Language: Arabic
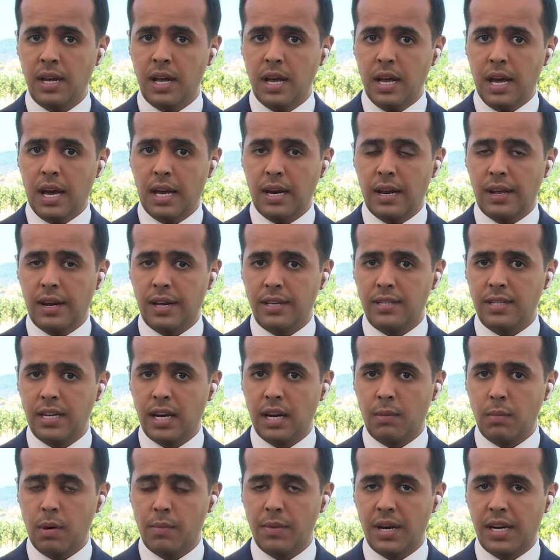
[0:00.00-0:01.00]
على رأسها
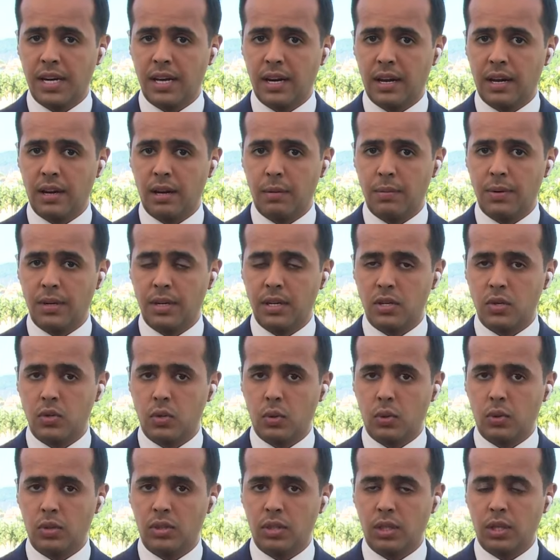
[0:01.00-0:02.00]
المملكة العربية
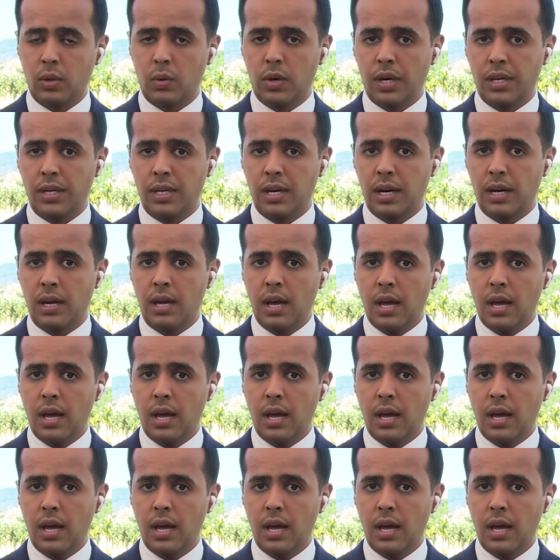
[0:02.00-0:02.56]
السعودية وهي